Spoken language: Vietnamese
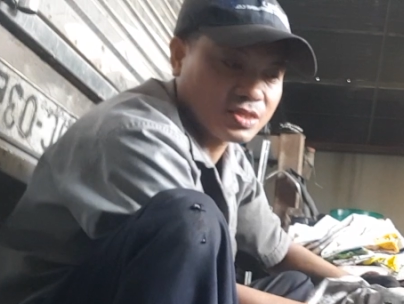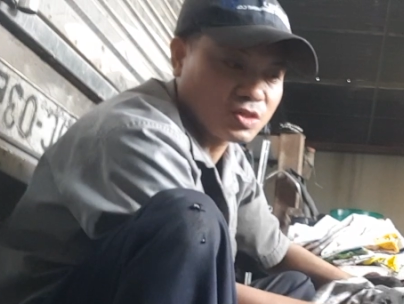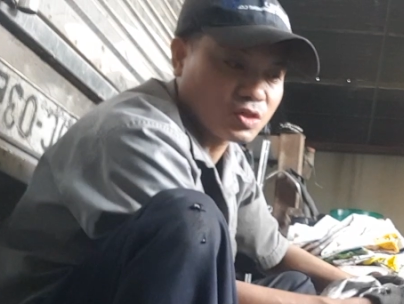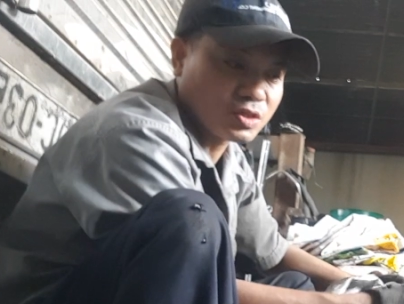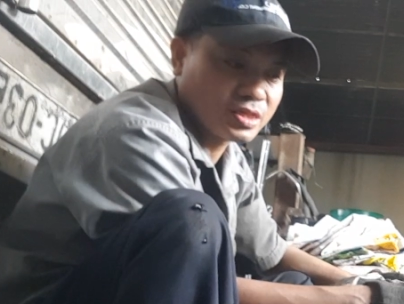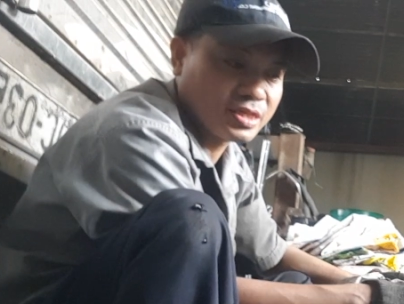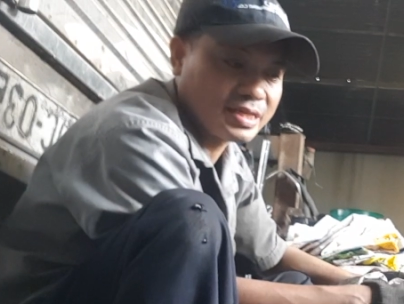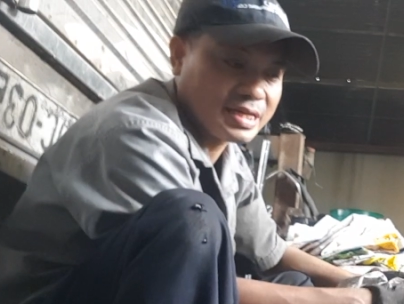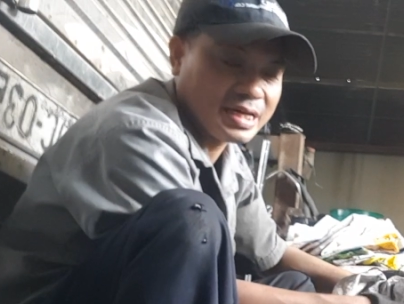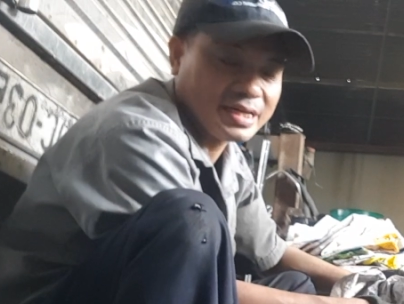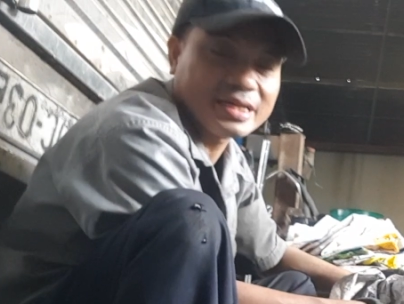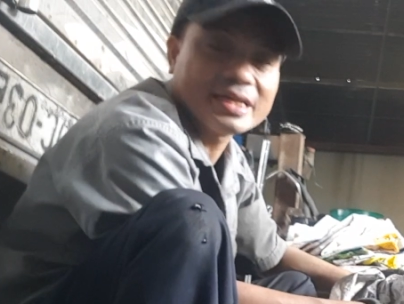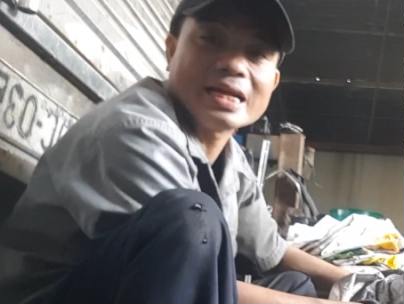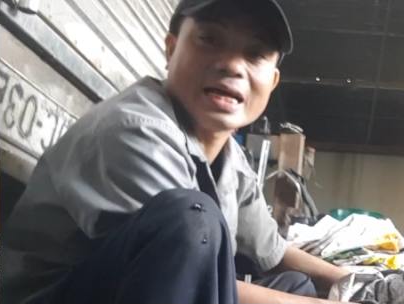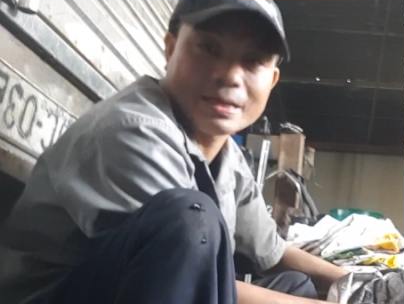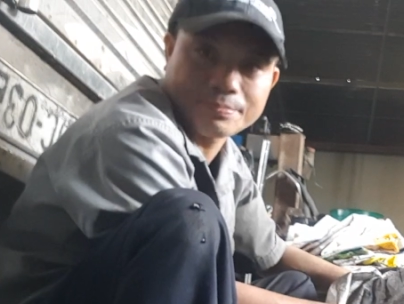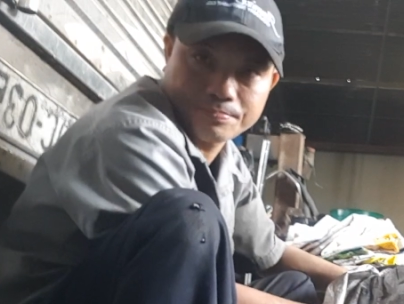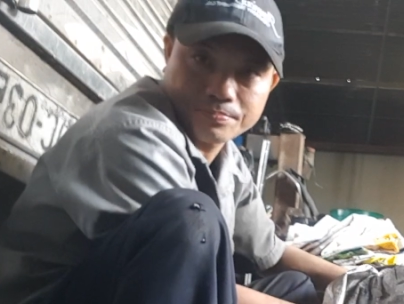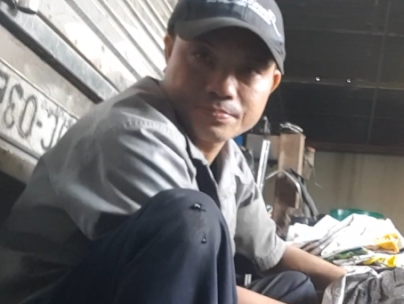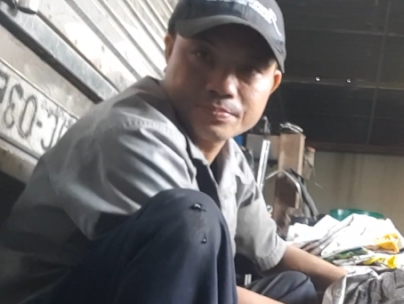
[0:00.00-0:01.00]
chưa có thời gian để
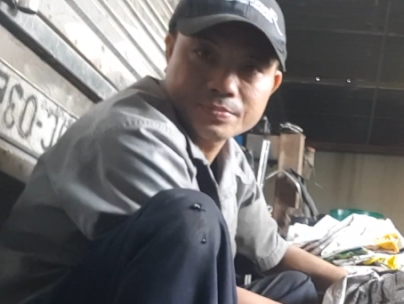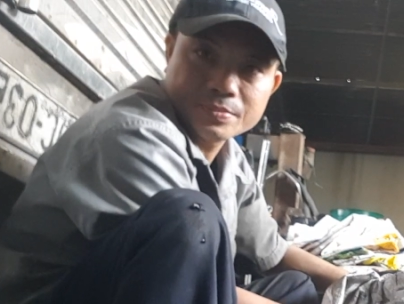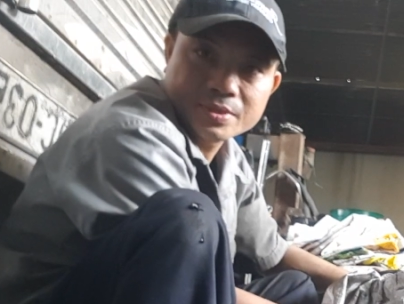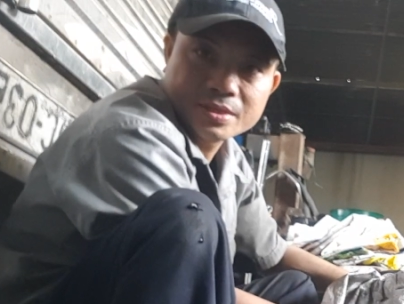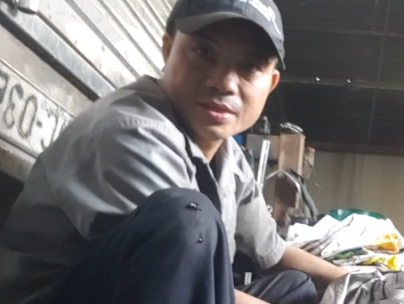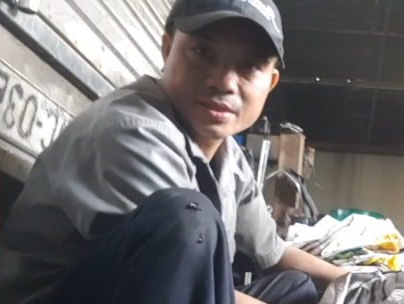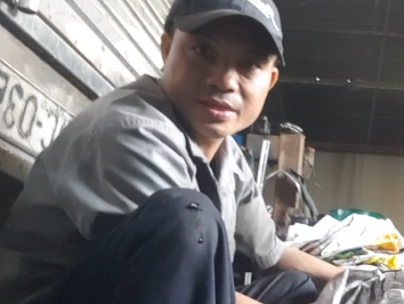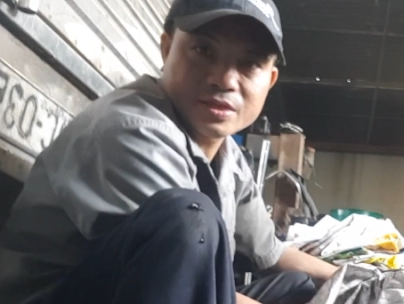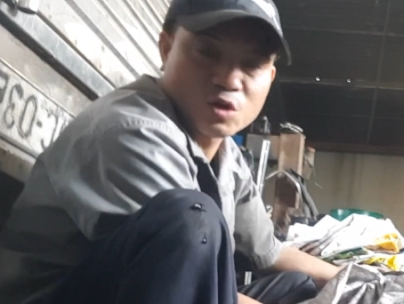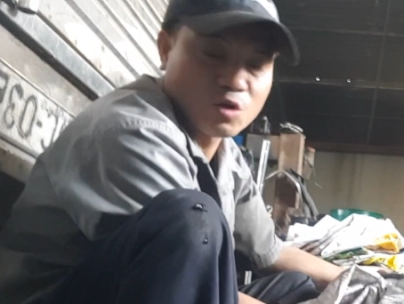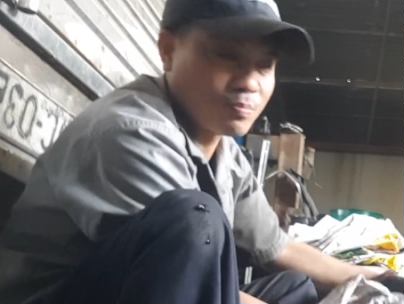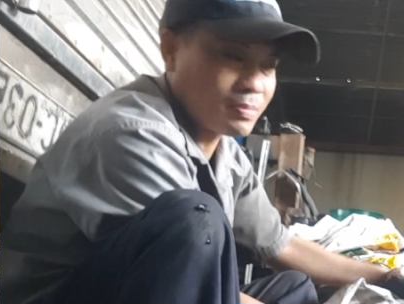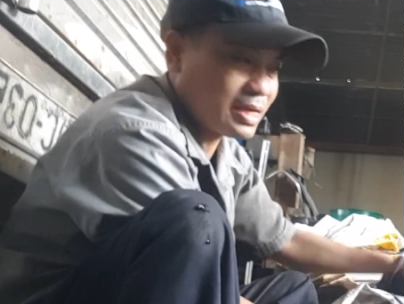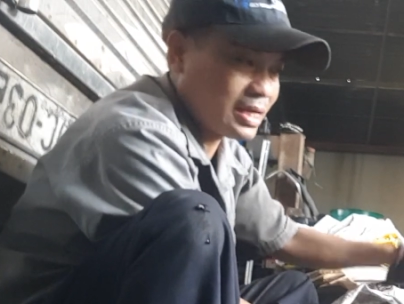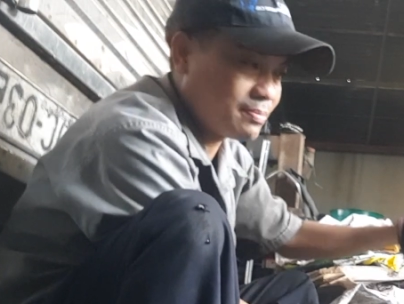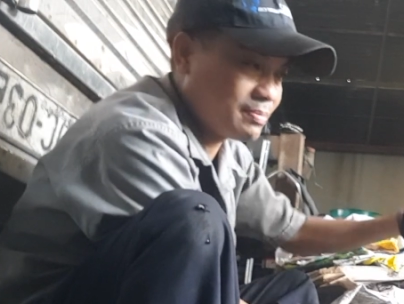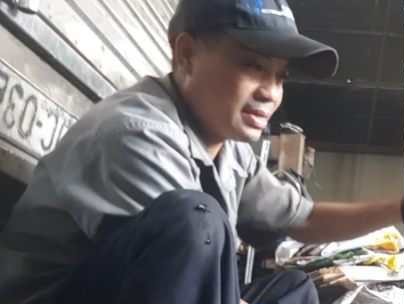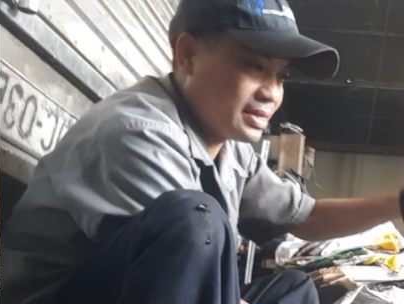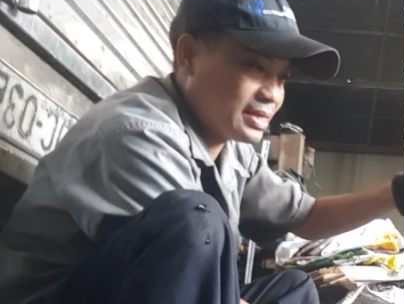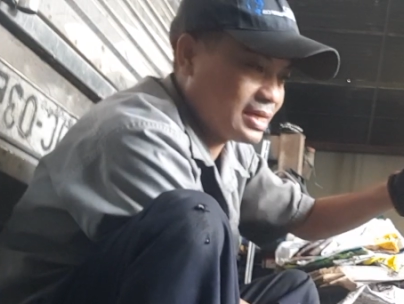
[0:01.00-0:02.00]
làm thì hôm
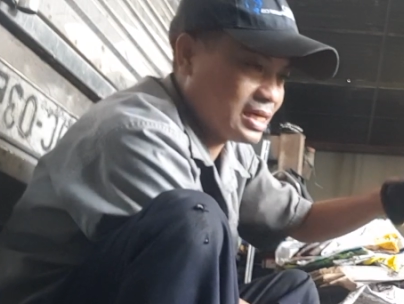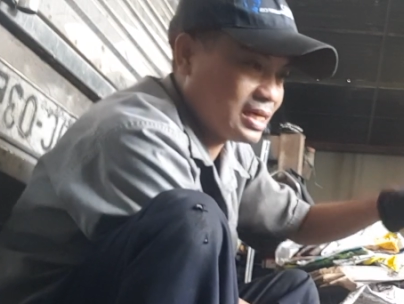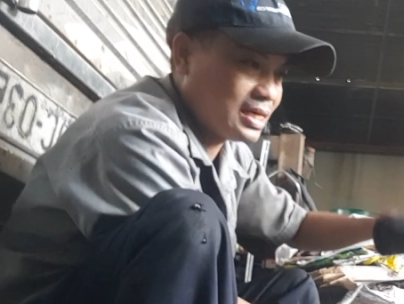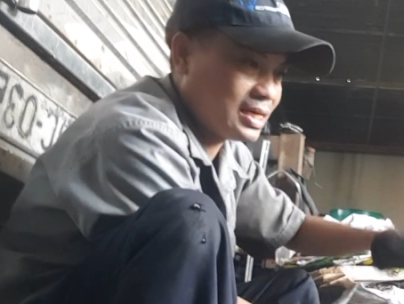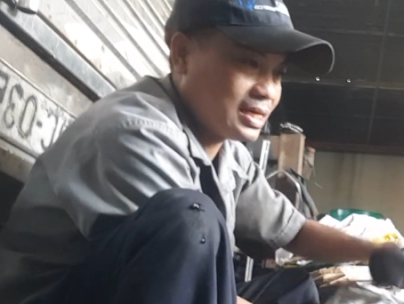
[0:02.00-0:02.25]
nay mình